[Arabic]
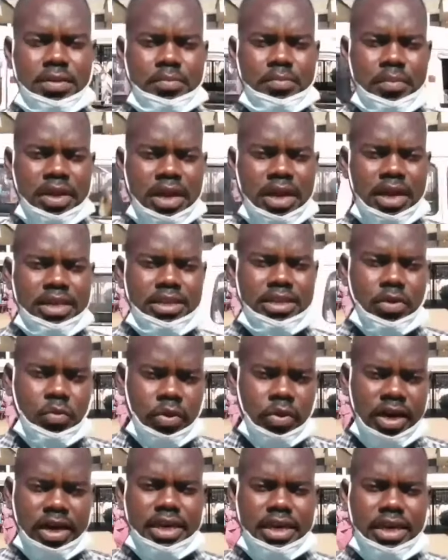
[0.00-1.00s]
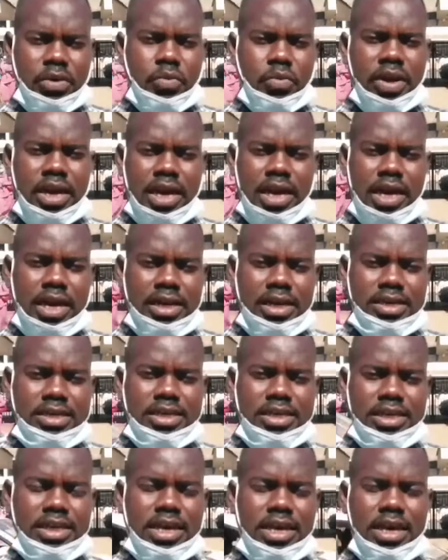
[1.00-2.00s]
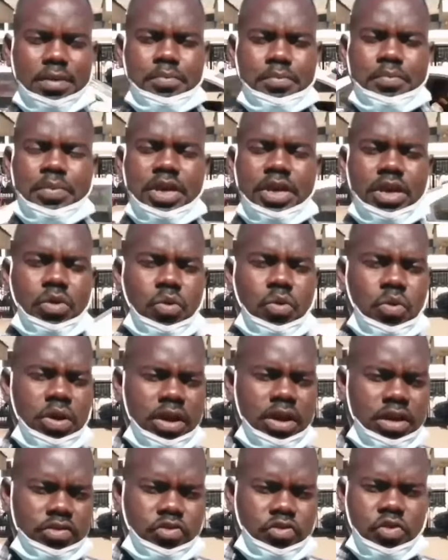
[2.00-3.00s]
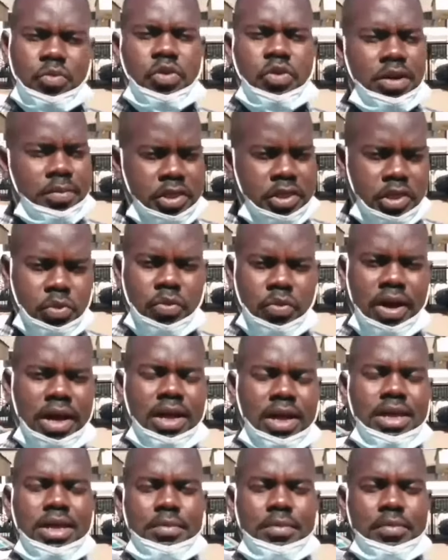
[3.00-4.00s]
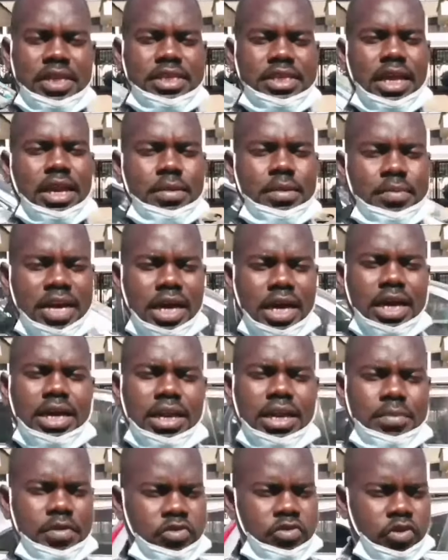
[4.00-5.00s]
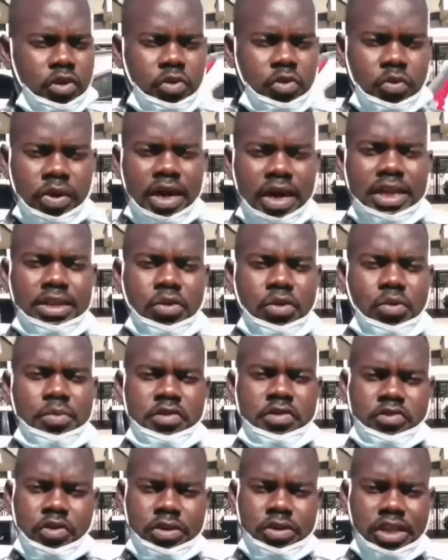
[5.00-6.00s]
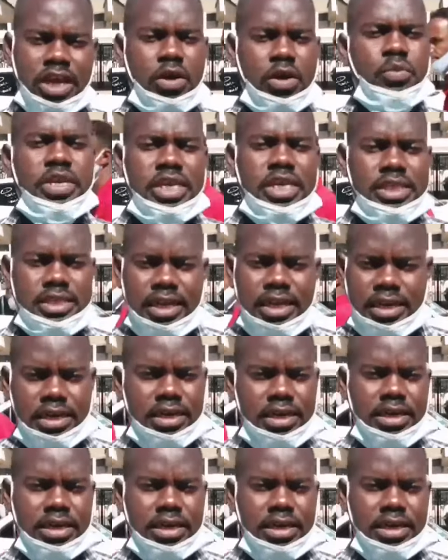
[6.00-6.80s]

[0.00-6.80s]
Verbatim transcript: من هذا الواقع والآن نحن بكل السبل المشروعة بنطالب بحقنا بصوت واضح وبصوت قوي جدا